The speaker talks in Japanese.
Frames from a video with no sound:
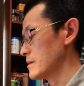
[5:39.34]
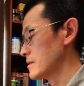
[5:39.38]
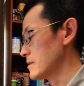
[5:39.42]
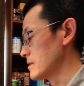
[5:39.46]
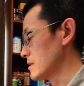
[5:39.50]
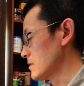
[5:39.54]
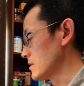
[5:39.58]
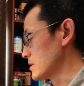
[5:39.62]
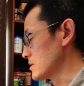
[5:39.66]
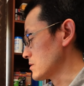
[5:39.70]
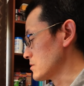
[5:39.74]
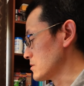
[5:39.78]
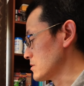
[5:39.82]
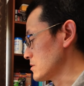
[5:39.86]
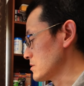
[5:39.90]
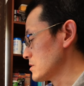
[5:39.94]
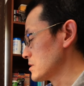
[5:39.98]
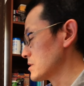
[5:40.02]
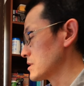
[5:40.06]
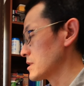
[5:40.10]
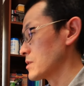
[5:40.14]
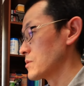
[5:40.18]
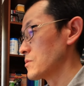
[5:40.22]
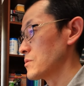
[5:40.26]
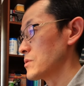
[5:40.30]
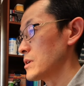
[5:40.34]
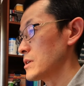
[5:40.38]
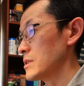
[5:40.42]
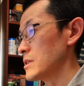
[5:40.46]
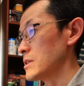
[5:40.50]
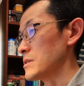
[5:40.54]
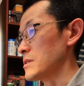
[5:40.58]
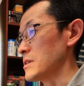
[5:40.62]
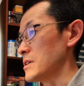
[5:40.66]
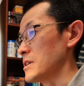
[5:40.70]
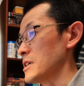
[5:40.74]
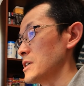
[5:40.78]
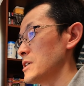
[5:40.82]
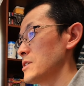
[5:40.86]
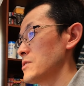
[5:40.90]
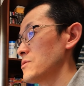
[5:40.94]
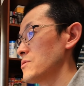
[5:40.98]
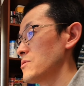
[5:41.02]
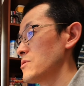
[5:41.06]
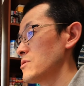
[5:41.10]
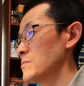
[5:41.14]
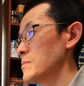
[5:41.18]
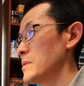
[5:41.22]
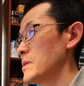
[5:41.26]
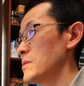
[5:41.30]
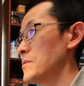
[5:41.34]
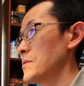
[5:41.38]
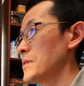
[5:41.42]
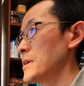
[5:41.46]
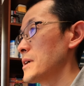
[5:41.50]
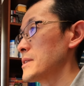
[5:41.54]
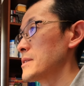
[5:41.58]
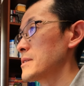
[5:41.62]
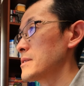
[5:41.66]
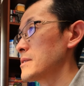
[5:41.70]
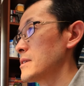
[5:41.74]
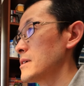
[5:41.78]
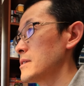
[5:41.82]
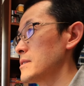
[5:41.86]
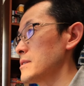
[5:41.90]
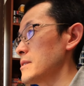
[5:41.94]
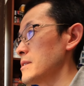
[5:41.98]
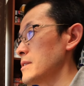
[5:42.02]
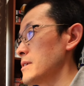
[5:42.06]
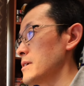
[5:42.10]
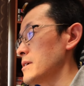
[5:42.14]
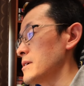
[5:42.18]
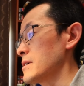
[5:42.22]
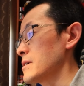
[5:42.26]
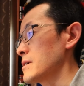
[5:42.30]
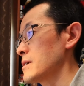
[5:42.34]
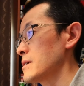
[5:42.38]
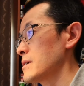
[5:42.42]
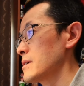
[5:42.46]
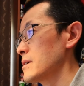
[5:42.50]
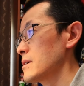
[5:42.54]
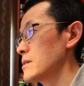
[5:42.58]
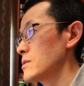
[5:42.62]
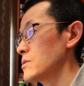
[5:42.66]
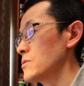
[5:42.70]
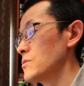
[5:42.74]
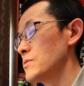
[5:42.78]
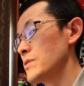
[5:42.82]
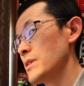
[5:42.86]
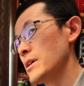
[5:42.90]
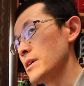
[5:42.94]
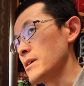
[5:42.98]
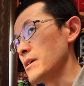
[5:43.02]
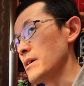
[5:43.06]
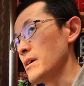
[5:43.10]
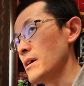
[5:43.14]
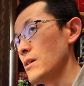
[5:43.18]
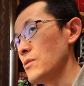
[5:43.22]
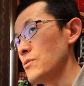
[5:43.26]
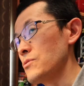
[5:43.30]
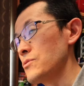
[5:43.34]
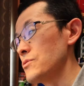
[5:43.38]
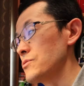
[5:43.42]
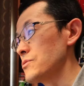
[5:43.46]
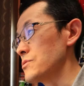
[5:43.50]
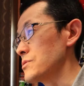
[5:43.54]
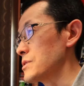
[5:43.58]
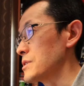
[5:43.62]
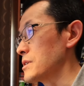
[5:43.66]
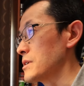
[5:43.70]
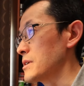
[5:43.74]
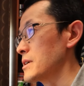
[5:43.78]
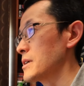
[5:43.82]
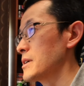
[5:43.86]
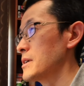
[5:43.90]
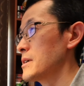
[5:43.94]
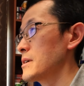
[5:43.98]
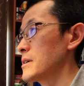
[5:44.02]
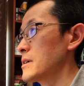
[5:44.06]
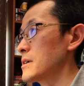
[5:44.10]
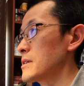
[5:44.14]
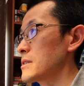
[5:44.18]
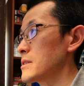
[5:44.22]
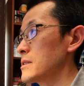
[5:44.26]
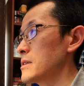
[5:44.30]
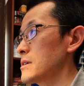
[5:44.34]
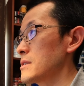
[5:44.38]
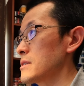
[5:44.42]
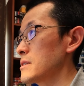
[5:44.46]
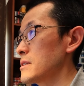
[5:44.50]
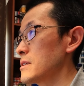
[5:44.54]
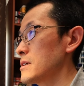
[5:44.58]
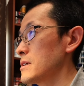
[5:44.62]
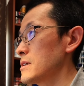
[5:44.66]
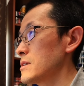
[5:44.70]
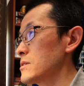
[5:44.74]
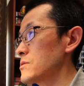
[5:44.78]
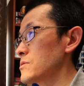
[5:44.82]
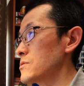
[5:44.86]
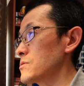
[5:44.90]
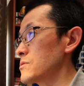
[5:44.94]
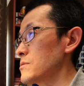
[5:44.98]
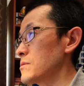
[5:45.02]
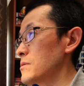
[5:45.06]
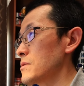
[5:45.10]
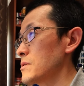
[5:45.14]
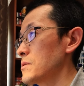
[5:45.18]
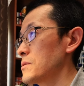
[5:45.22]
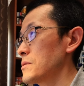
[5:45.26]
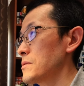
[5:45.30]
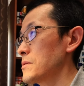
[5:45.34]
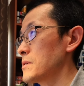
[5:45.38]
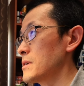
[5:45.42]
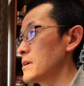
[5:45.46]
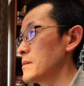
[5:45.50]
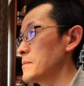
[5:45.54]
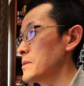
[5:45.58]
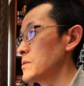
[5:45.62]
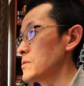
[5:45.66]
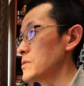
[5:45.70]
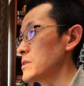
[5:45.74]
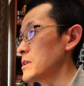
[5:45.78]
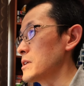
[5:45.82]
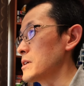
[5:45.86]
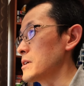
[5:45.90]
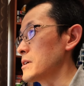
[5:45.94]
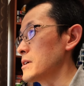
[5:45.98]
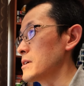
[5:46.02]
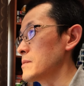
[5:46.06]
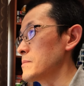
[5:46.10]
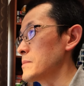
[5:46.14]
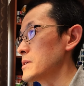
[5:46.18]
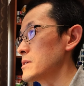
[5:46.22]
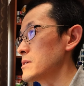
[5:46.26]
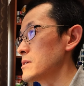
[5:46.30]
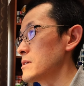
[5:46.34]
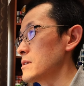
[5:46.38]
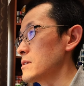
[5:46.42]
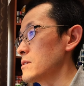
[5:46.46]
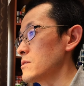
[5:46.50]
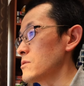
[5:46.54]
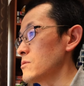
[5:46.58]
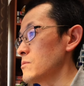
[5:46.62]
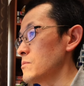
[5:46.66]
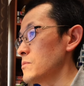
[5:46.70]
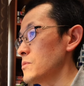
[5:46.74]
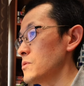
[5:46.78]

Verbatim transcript: では続いてこれはですね Kindle 版を買ったんで去年か一昨年かな買ったんでちょっと画面を切り替えますけれど